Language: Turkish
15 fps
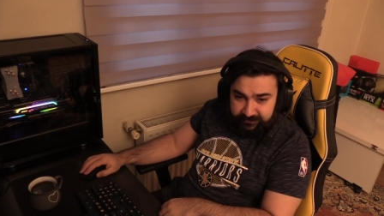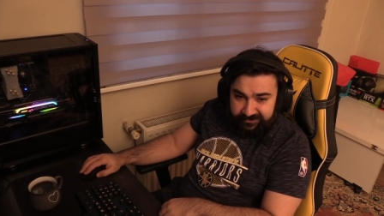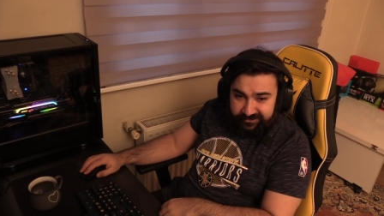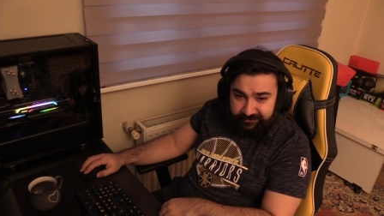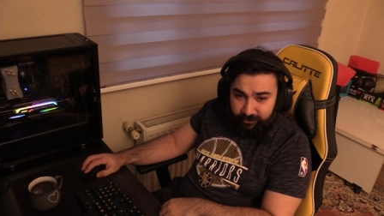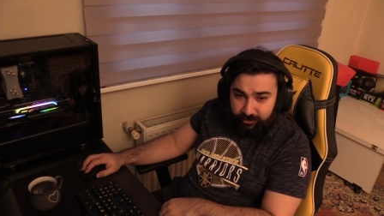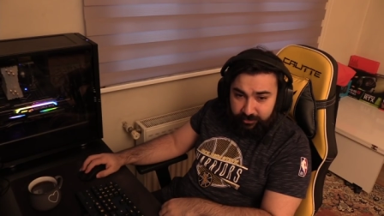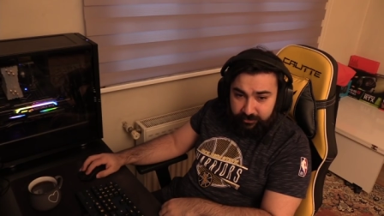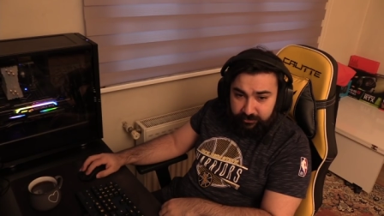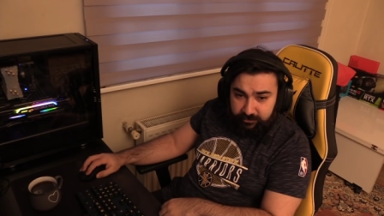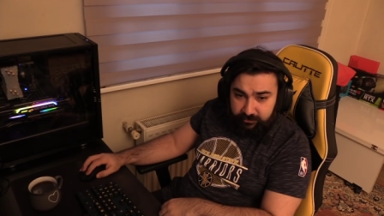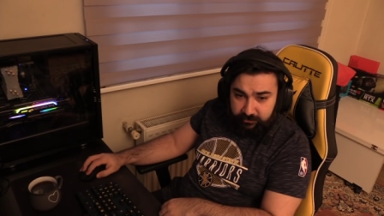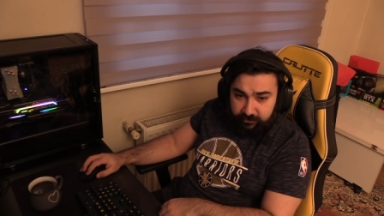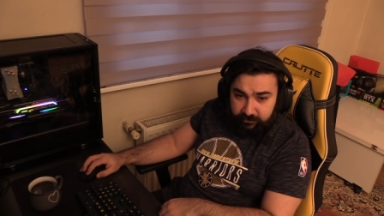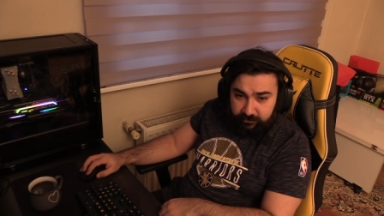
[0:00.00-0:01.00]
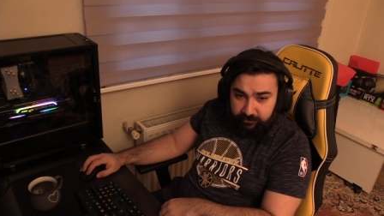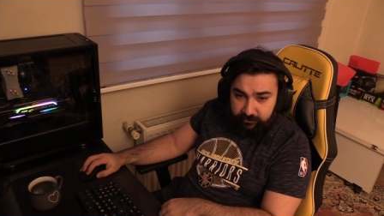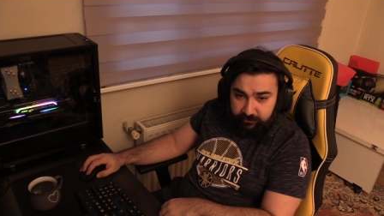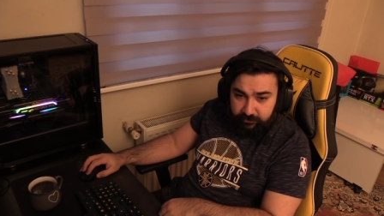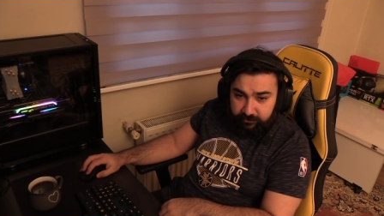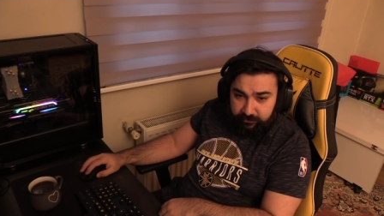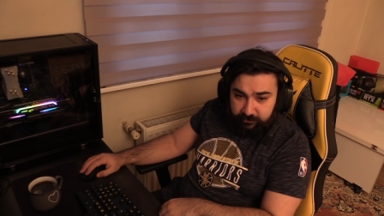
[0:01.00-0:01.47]
Kim o?
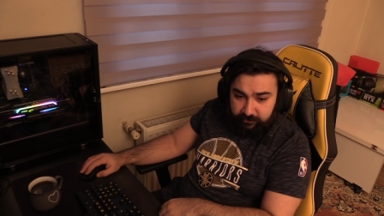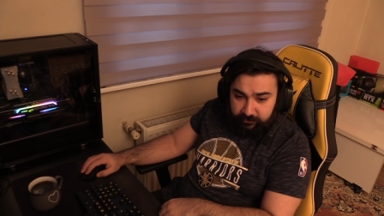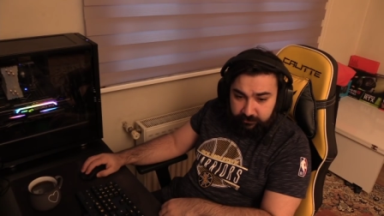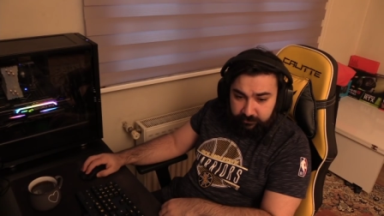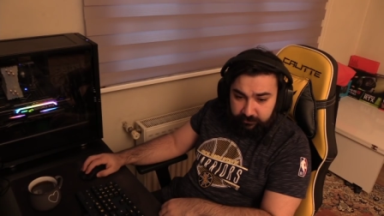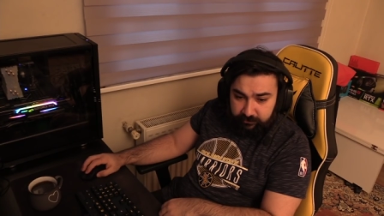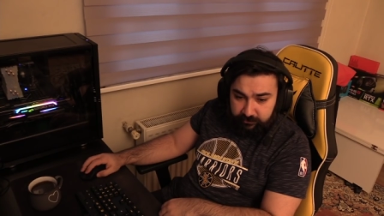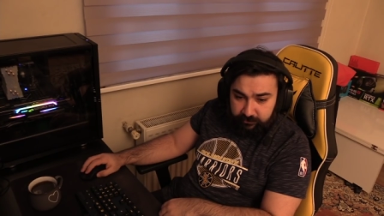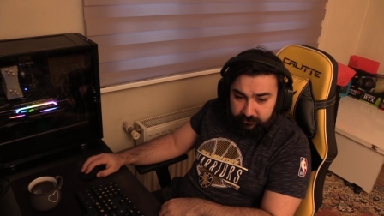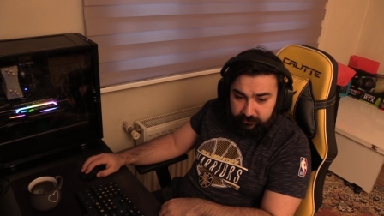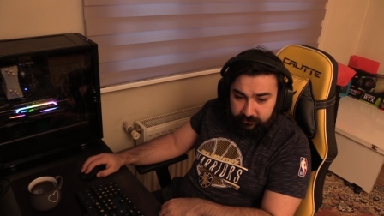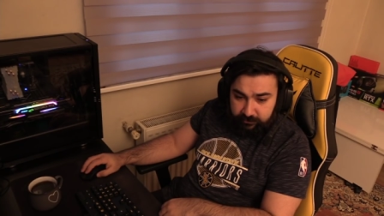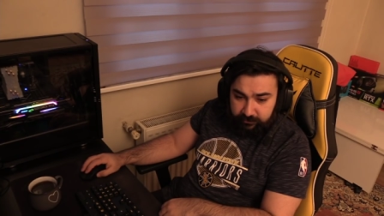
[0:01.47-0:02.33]
Bir dakika.